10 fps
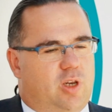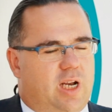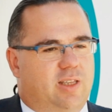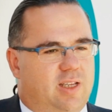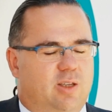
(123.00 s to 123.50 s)
de la
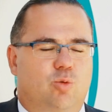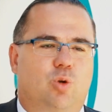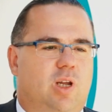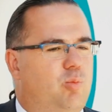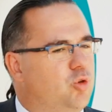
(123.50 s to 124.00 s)

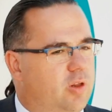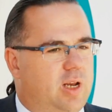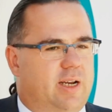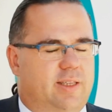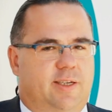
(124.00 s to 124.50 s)
literatura, el mundo del
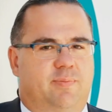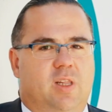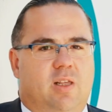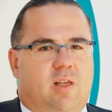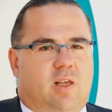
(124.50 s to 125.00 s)
arte.
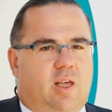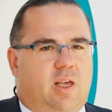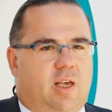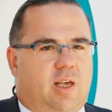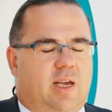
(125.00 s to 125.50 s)

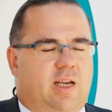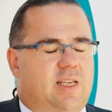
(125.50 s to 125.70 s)
Eh,